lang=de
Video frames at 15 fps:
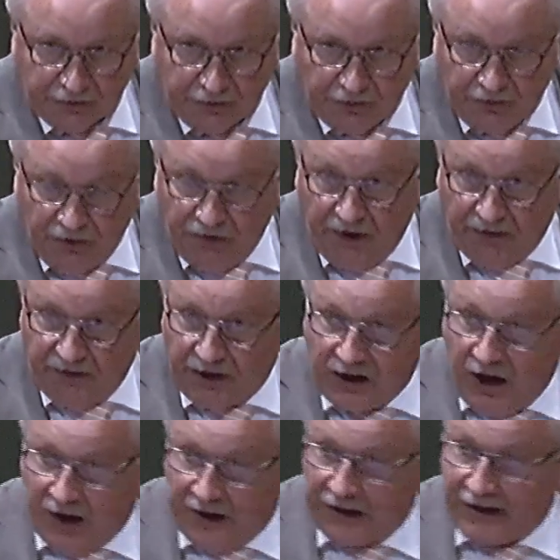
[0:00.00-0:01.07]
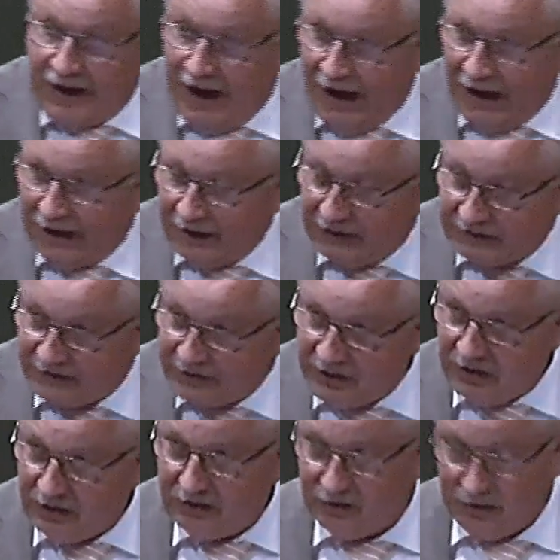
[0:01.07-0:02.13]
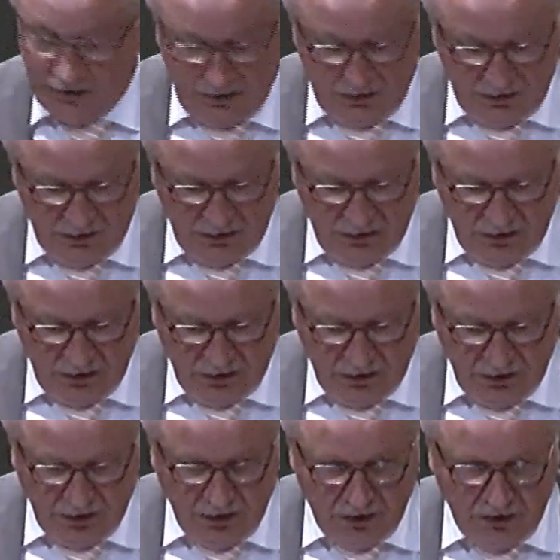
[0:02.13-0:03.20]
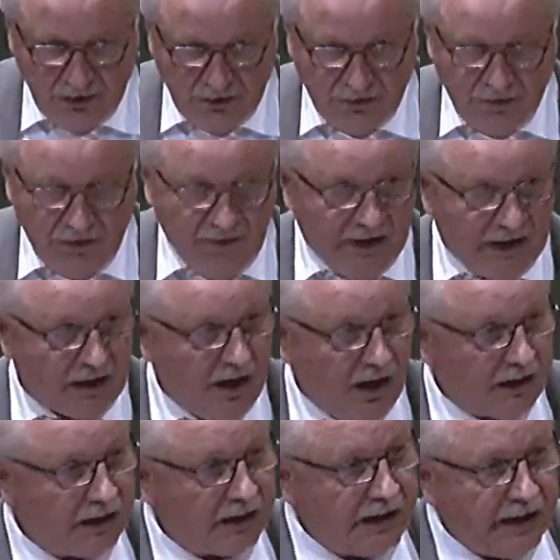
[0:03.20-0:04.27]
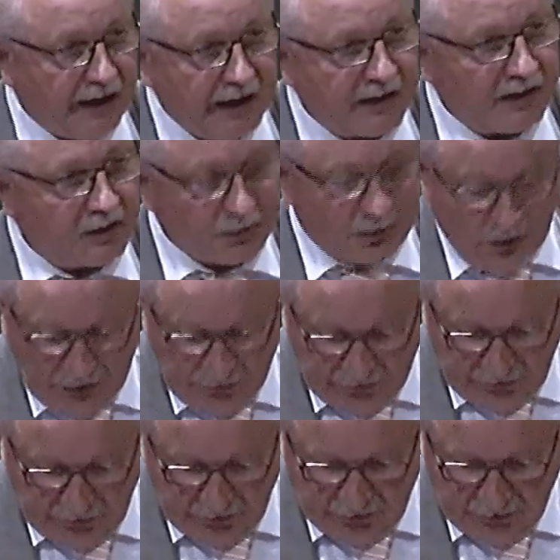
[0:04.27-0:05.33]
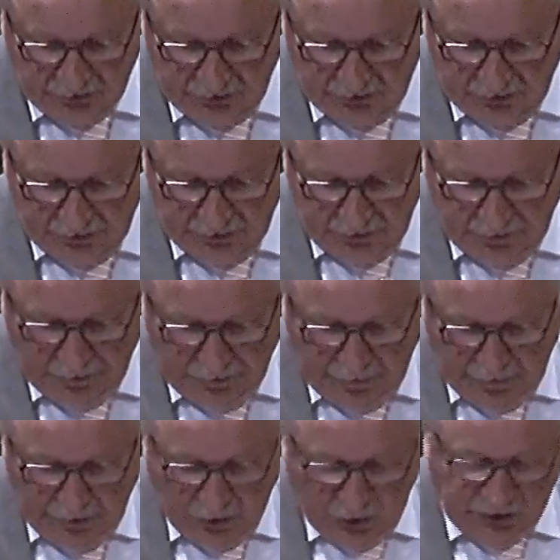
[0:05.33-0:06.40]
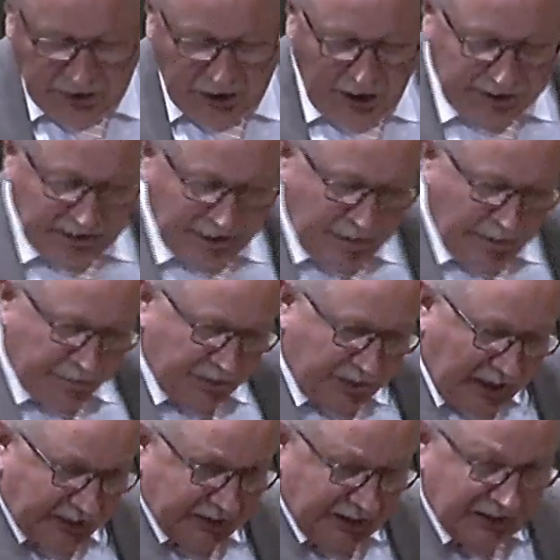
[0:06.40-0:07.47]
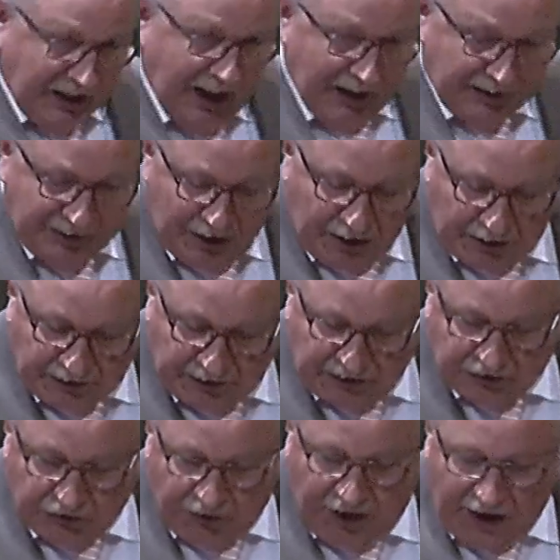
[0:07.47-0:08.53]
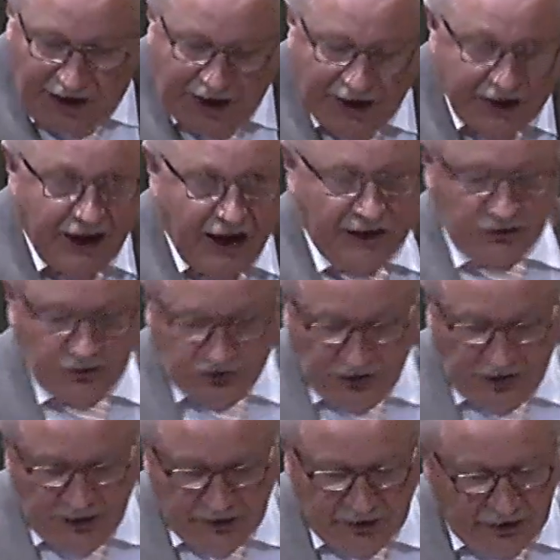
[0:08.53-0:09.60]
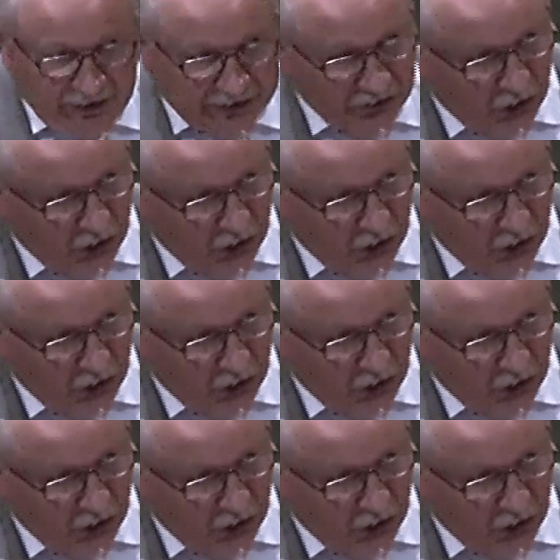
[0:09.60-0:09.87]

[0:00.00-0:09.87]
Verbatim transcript: wie wenn wir gar nicht geheiligt sind, wie wenn wir gar nicht gerecht gesprochen sind. Und gerade diese Tatsache, dass wir in Jesus sind, ich lese